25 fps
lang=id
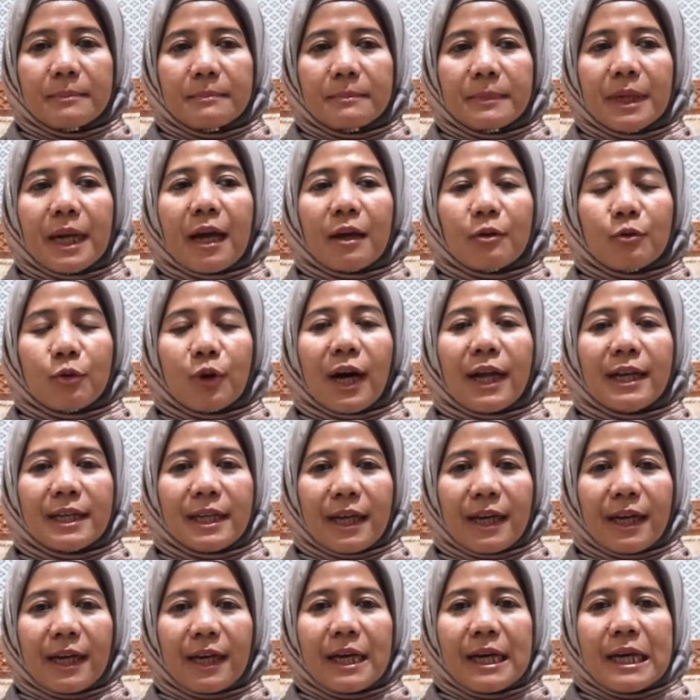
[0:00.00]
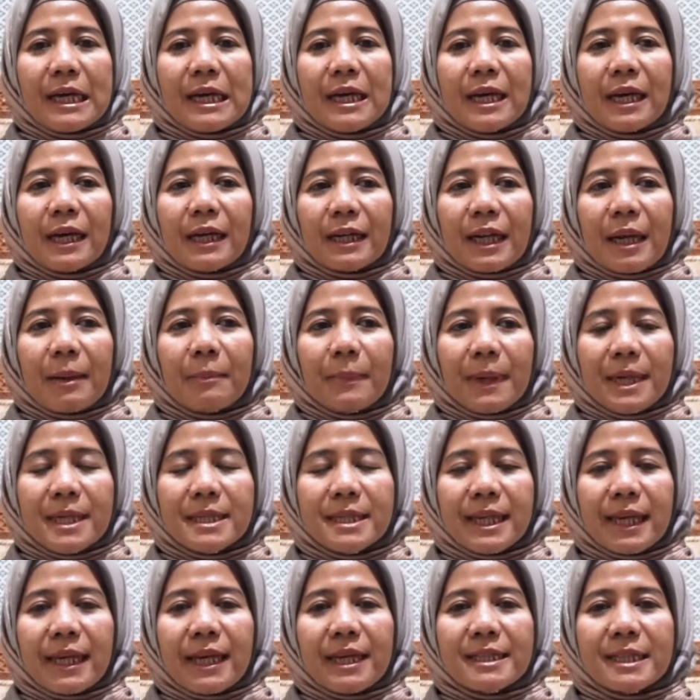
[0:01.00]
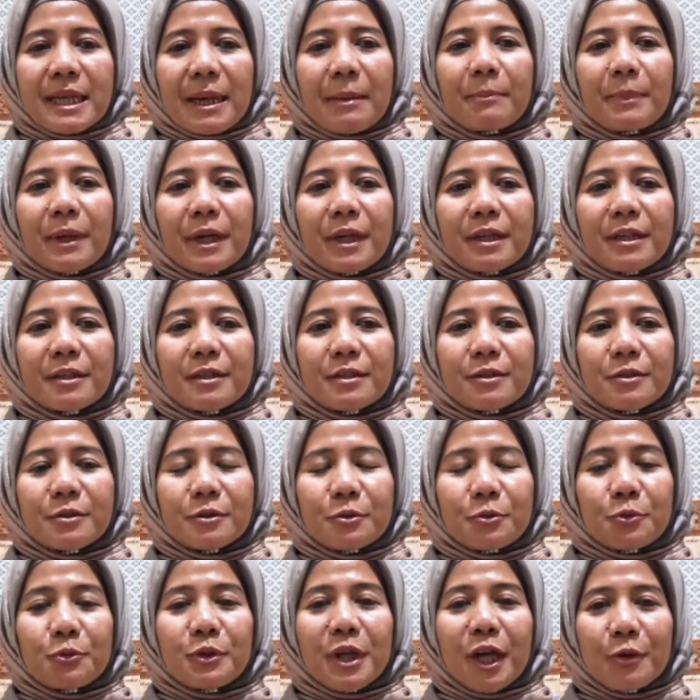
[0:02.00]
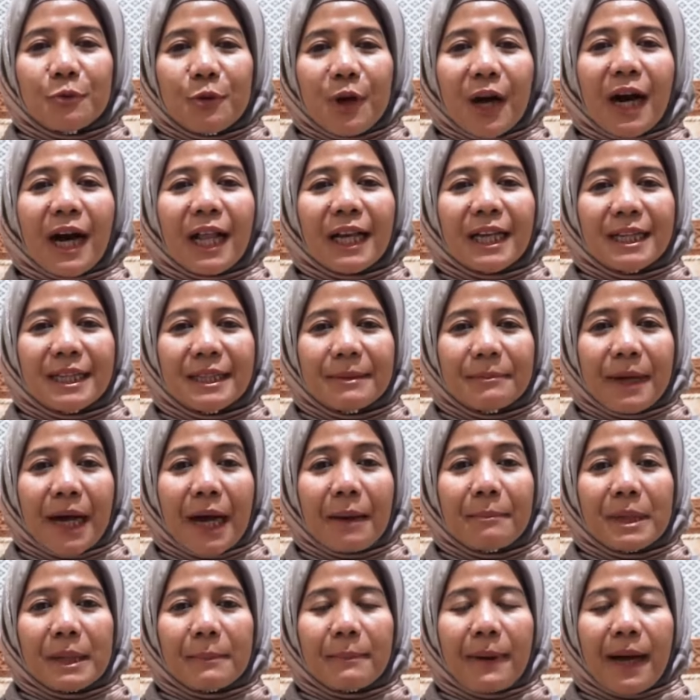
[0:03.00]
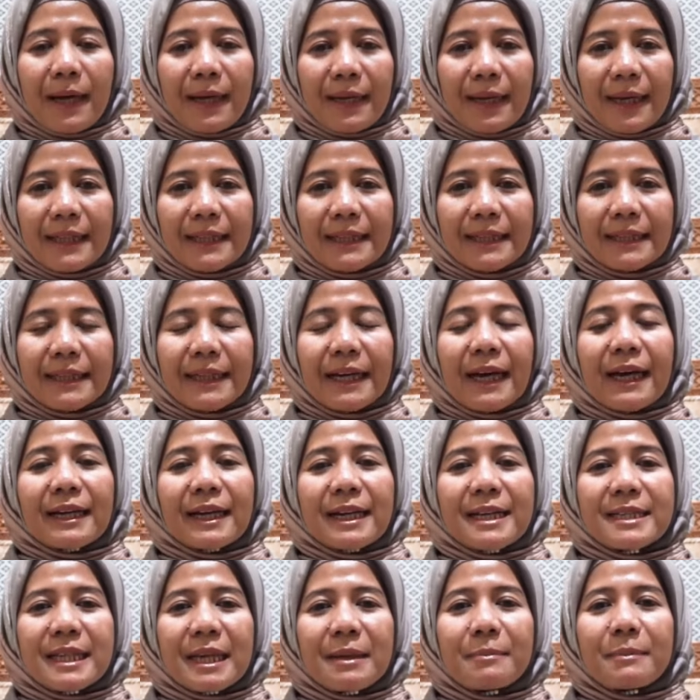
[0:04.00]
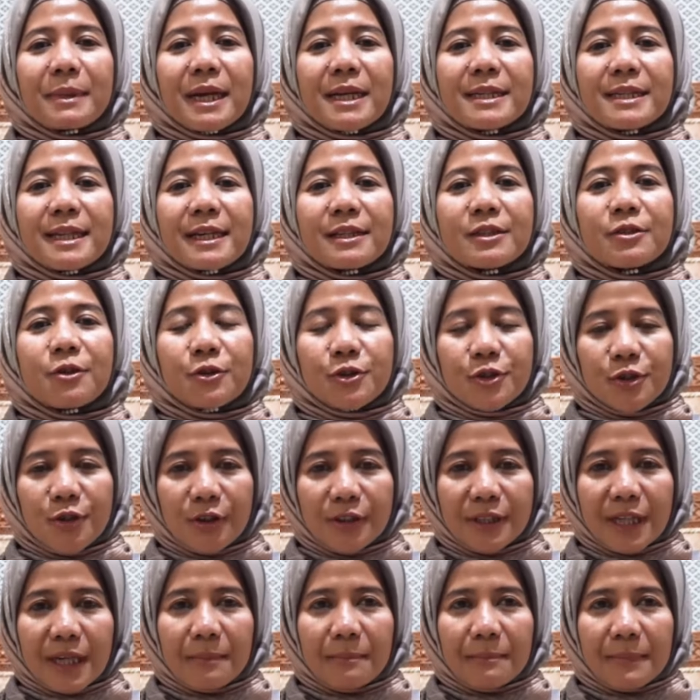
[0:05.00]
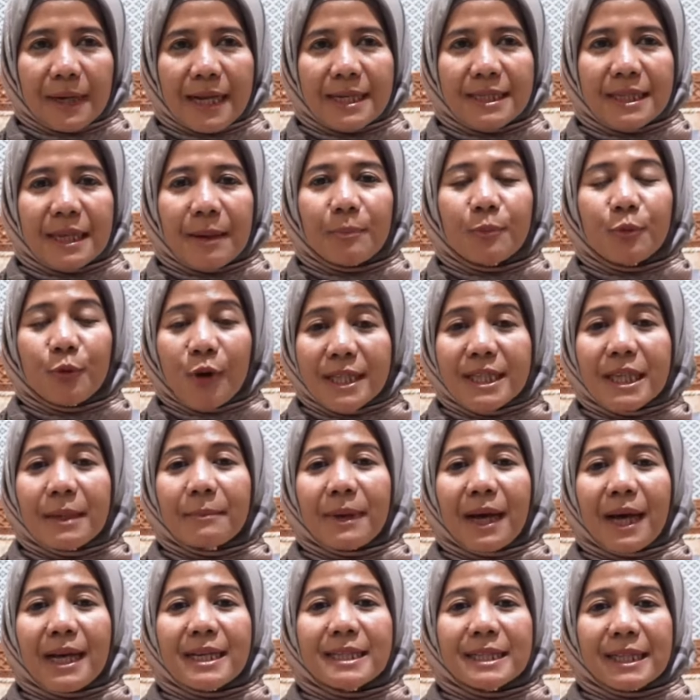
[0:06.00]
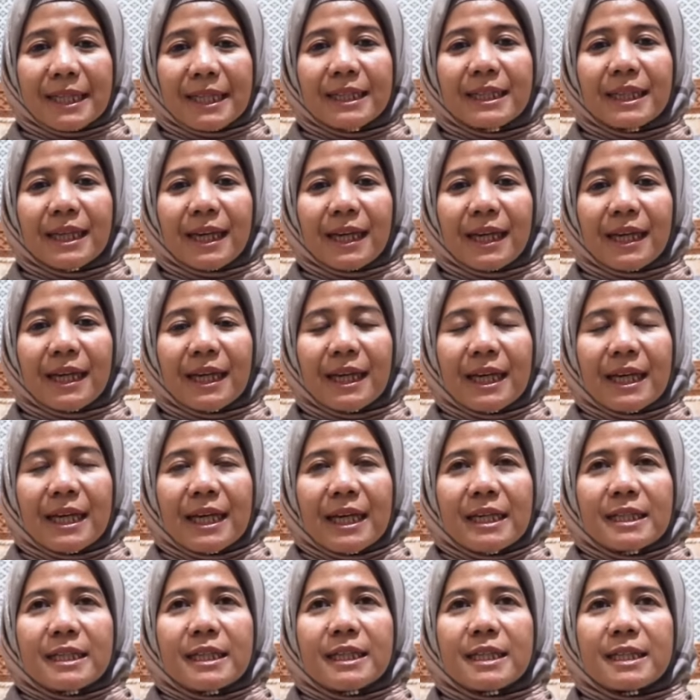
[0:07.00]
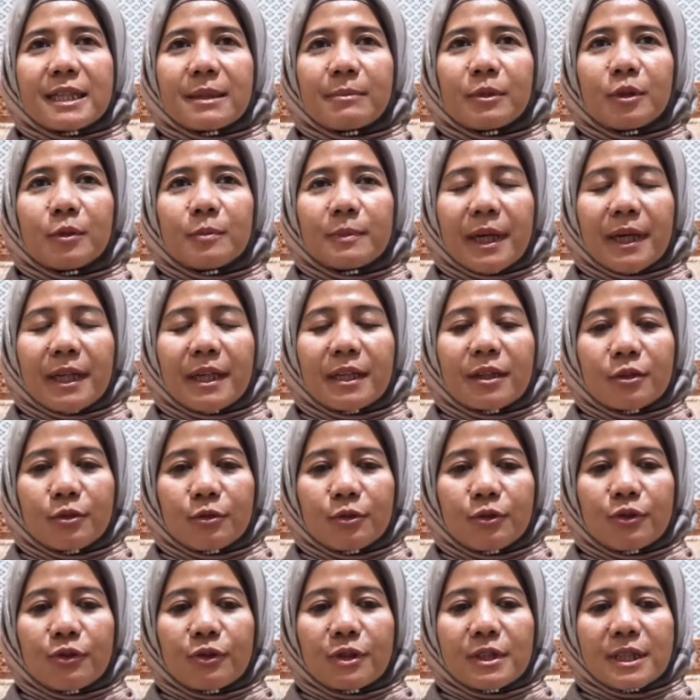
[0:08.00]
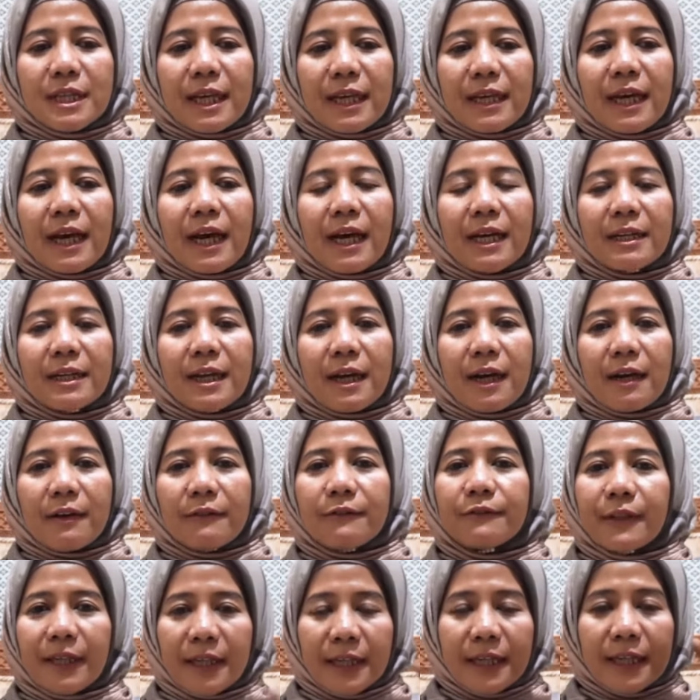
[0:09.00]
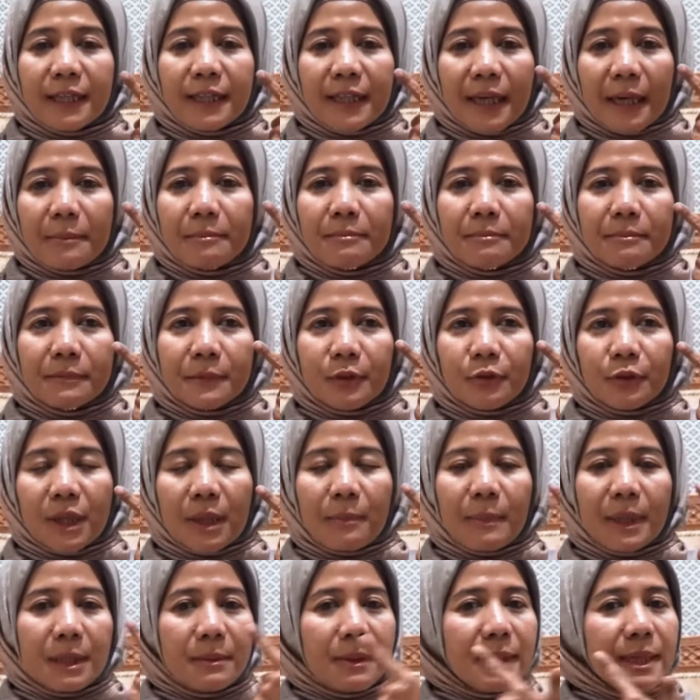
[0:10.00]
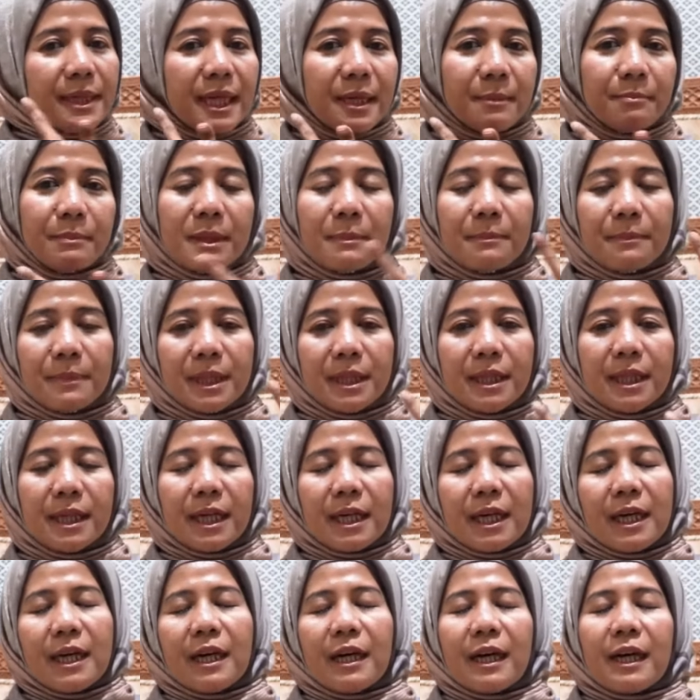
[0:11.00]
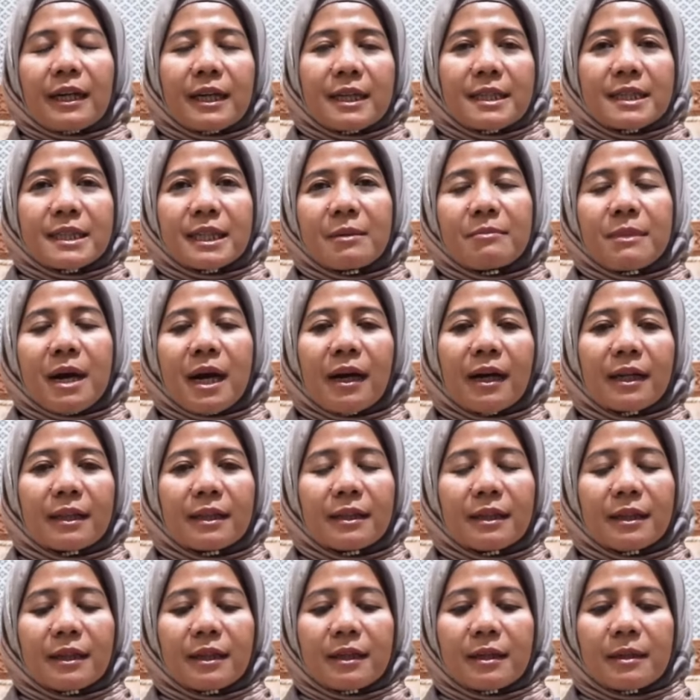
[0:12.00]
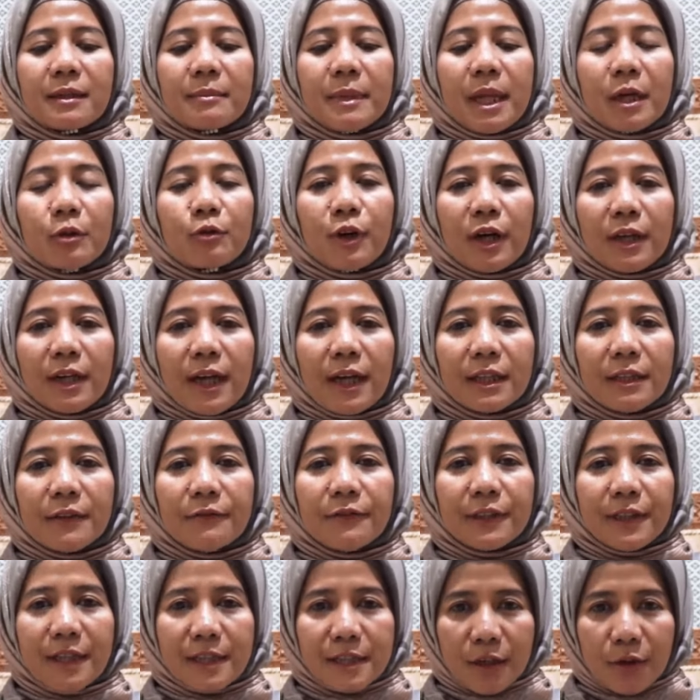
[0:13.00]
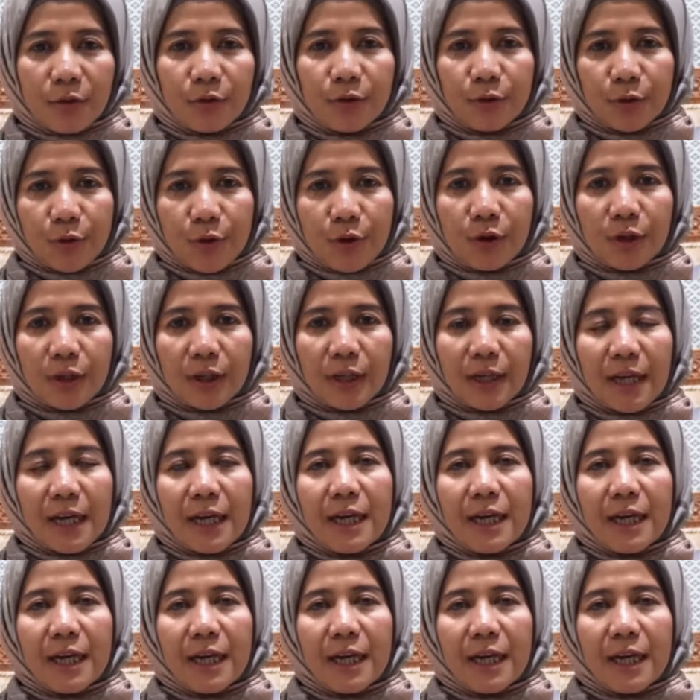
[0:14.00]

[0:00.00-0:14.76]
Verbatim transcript: melakukannya. Kenapa saya sampai sudah dua kali mengambil paket? Karena saya merasa cocok dan merasa puas sama hasilnya jadi sebelumnya itu saya ada flek hitam terutama di bagian pipi karena sering banget uh, melakukan aktivitas outdoor.